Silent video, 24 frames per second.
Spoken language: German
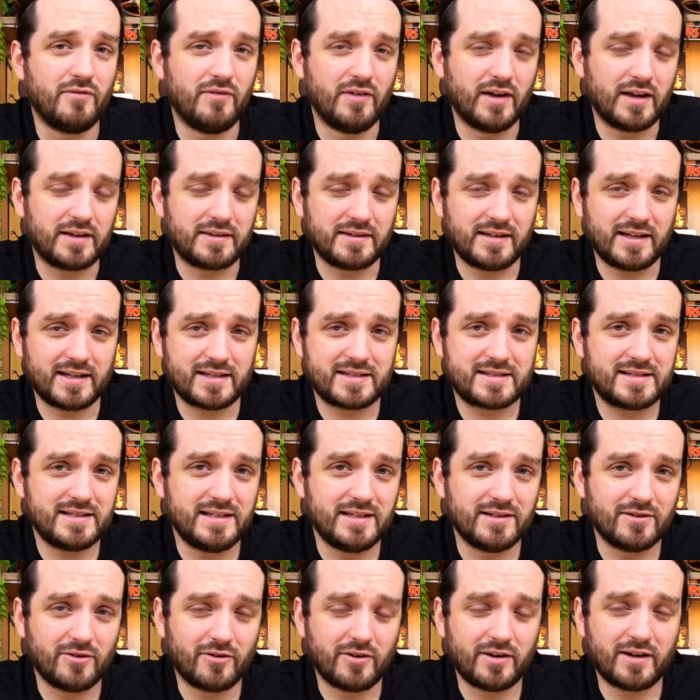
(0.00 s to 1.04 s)
werden jetzt die
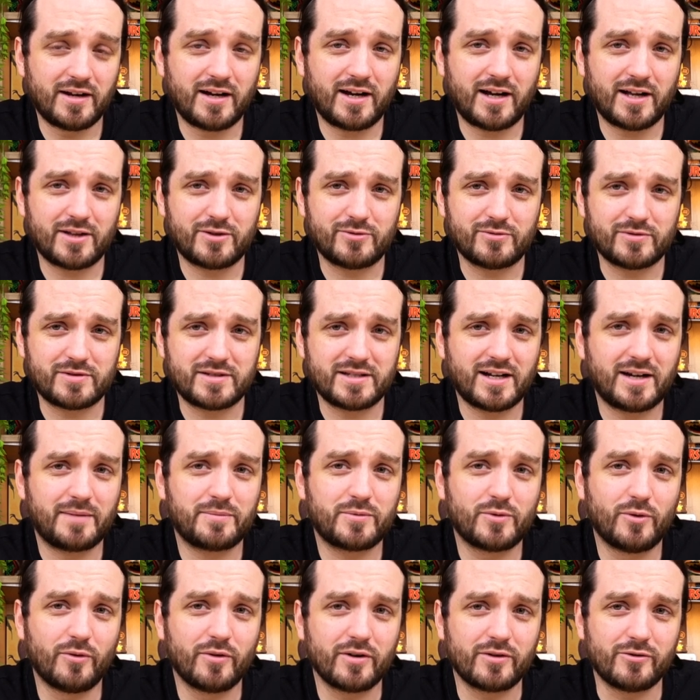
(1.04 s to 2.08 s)
neuen
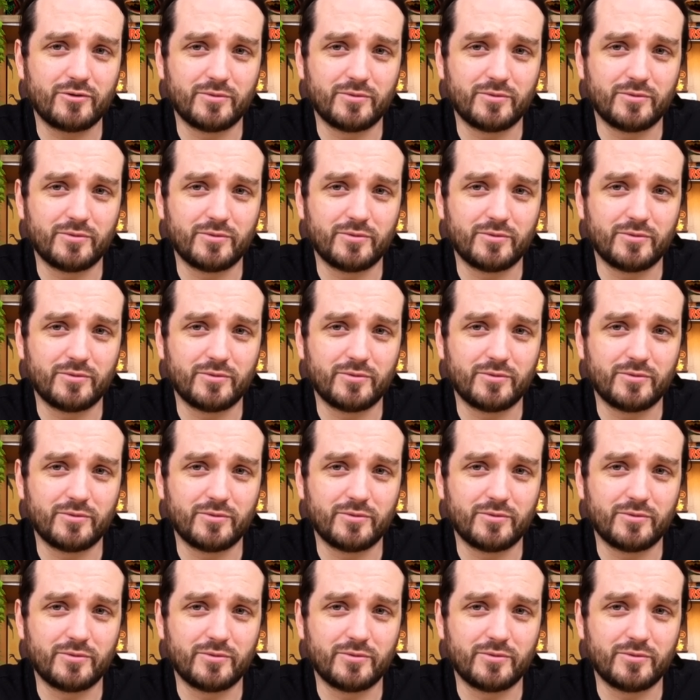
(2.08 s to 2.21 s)
Atroceraptoren